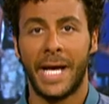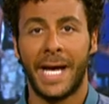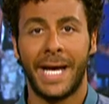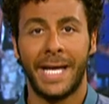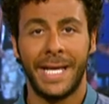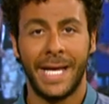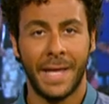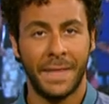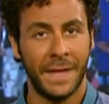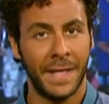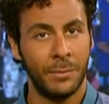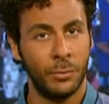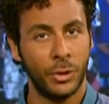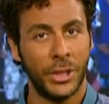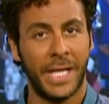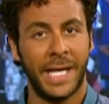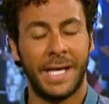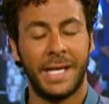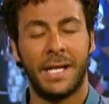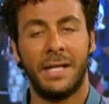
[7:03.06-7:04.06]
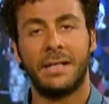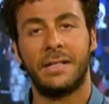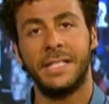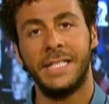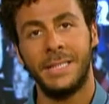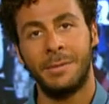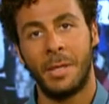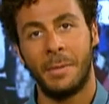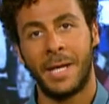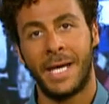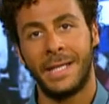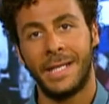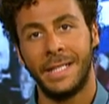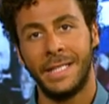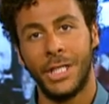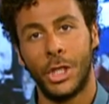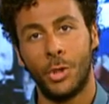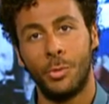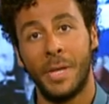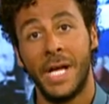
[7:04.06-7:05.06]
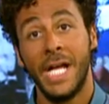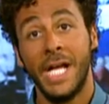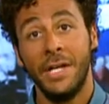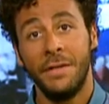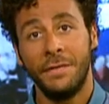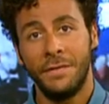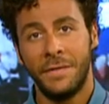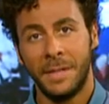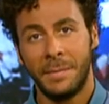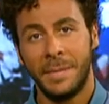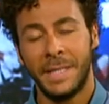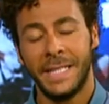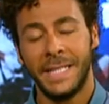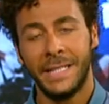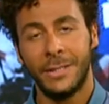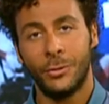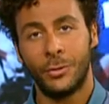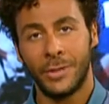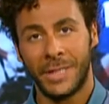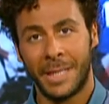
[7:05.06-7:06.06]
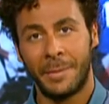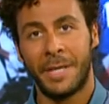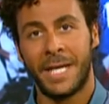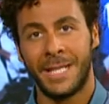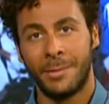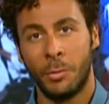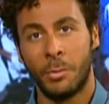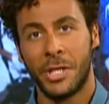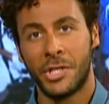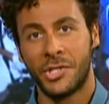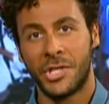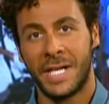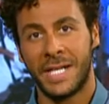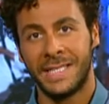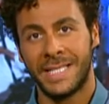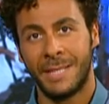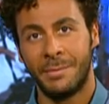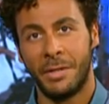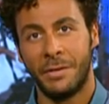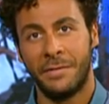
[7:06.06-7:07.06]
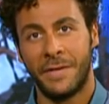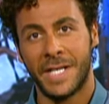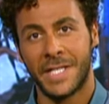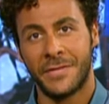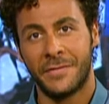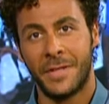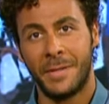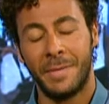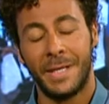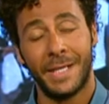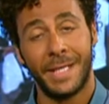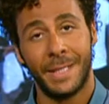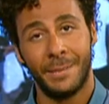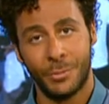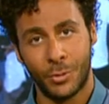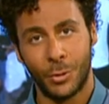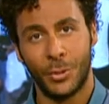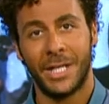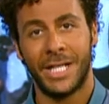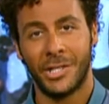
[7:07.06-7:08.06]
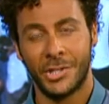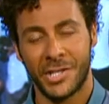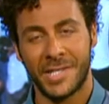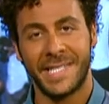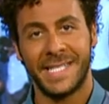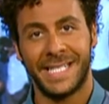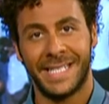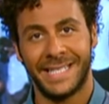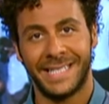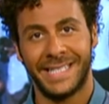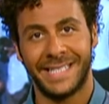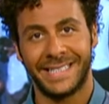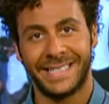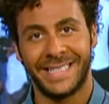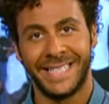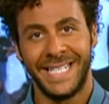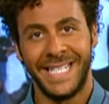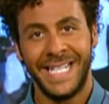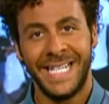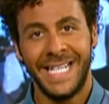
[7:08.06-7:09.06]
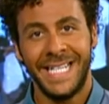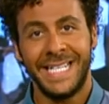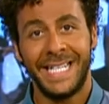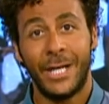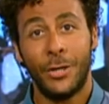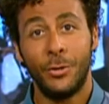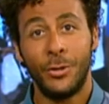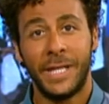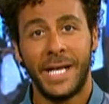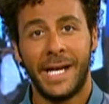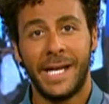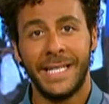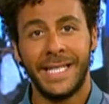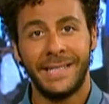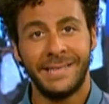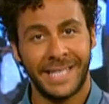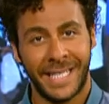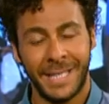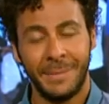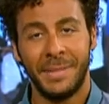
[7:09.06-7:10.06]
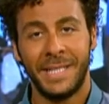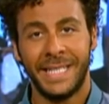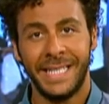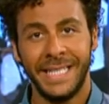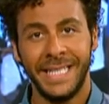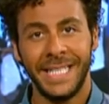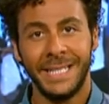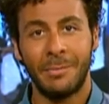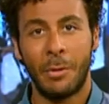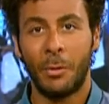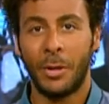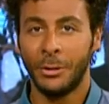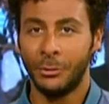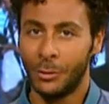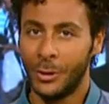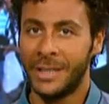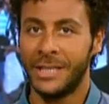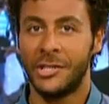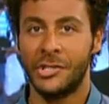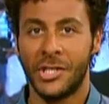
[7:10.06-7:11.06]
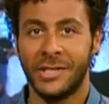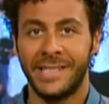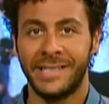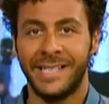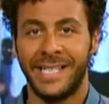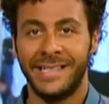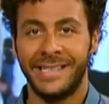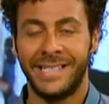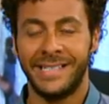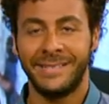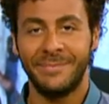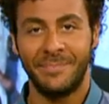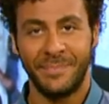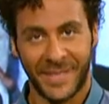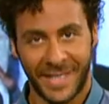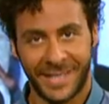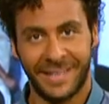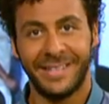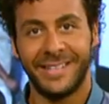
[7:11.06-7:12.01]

على هذه المداخله القيمه معنا اليوم في بيلينك كنت معنا مباشره من فاس في المغرب شكرا جزيلا لك الى هنا ينتهي بيلينك موعدنا يتجدد غدا الى